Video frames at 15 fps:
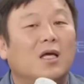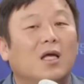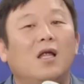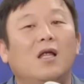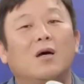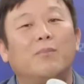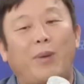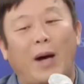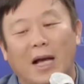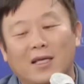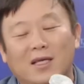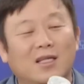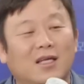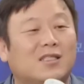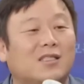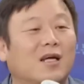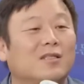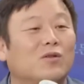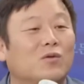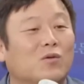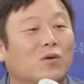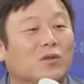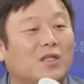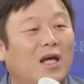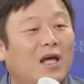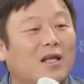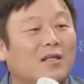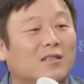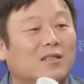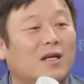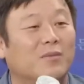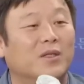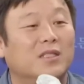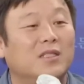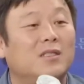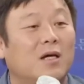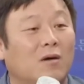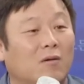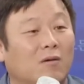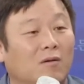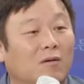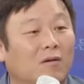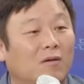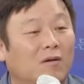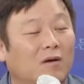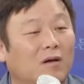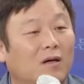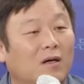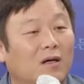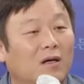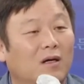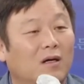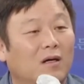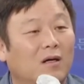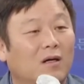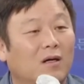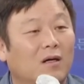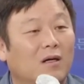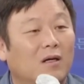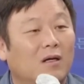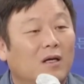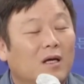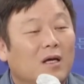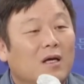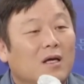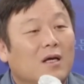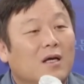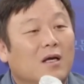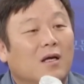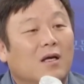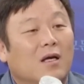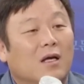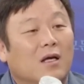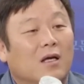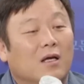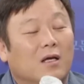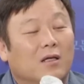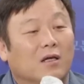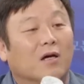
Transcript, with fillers: 1년 반인데 지난 정권 탈하는 사람이 어디냐고. 음. 그래요. 여기에